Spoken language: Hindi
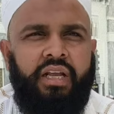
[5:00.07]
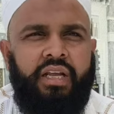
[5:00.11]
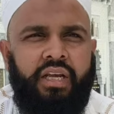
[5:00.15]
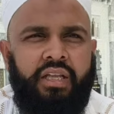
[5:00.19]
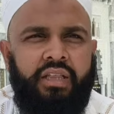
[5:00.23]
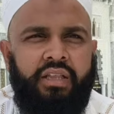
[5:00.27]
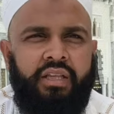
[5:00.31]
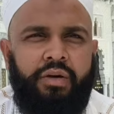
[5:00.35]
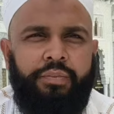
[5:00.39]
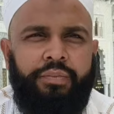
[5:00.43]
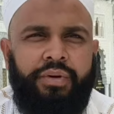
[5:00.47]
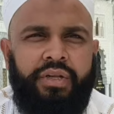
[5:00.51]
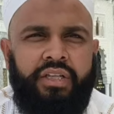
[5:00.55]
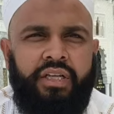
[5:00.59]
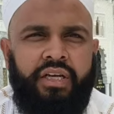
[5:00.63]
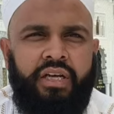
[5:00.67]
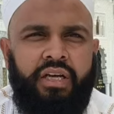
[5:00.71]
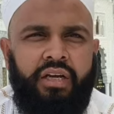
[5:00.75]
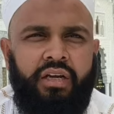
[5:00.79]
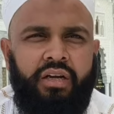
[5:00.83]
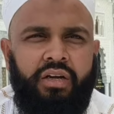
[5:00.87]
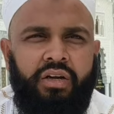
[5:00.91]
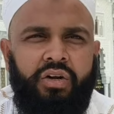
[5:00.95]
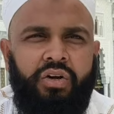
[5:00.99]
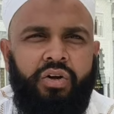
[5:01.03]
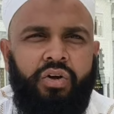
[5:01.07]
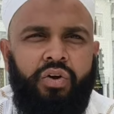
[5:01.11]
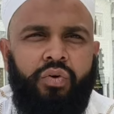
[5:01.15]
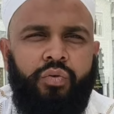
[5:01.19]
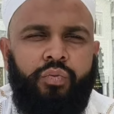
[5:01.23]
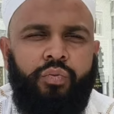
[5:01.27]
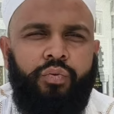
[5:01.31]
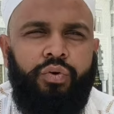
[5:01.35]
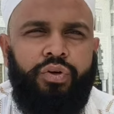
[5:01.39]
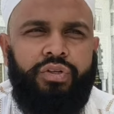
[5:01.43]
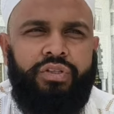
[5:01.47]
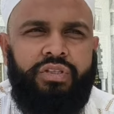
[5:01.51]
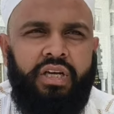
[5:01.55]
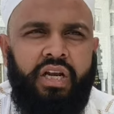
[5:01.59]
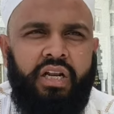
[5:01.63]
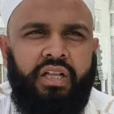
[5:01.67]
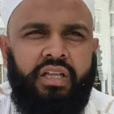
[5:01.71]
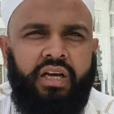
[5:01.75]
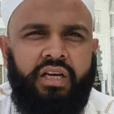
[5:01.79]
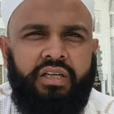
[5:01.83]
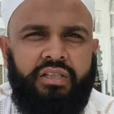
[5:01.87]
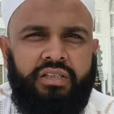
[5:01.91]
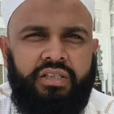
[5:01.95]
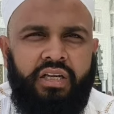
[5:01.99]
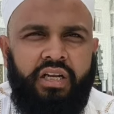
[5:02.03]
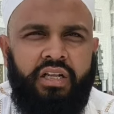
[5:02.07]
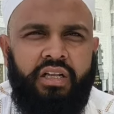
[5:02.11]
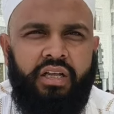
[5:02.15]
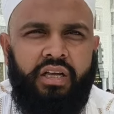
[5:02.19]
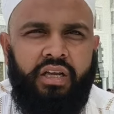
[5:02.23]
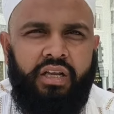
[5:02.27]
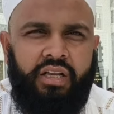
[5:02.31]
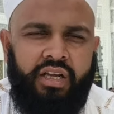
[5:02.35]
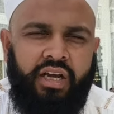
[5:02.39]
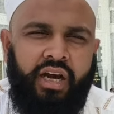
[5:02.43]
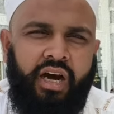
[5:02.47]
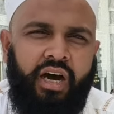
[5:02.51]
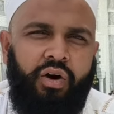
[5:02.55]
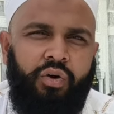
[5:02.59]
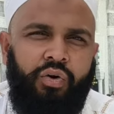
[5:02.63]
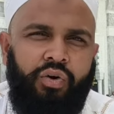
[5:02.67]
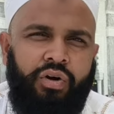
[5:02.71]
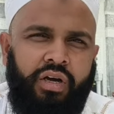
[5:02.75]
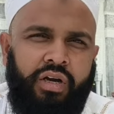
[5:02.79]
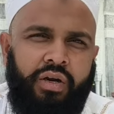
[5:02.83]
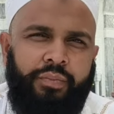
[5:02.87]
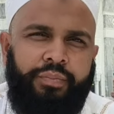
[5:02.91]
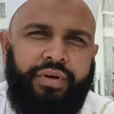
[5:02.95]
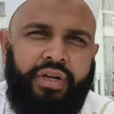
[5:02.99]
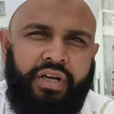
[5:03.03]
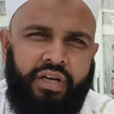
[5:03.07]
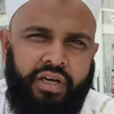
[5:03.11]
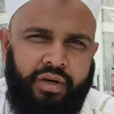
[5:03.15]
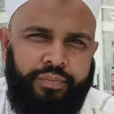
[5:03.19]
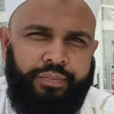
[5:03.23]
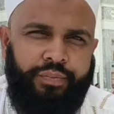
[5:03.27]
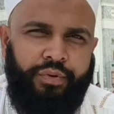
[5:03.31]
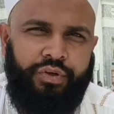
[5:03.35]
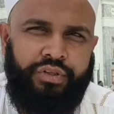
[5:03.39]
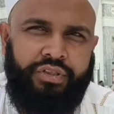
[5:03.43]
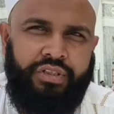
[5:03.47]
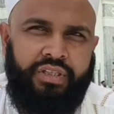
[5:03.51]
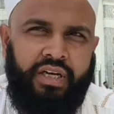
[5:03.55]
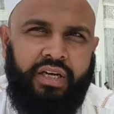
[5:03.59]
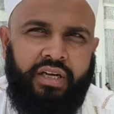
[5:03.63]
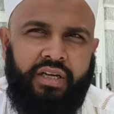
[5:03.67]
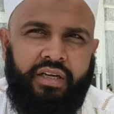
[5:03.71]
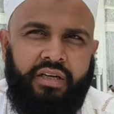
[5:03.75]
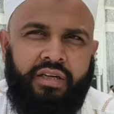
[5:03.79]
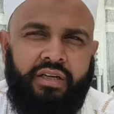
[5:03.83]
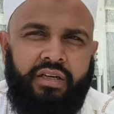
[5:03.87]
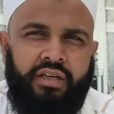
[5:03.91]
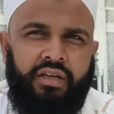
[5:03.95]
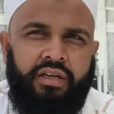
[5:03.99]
जेल के अंदर बंद हैं वो जल्द अज जल्द रिहा होकर अपने घर पहुंच जाए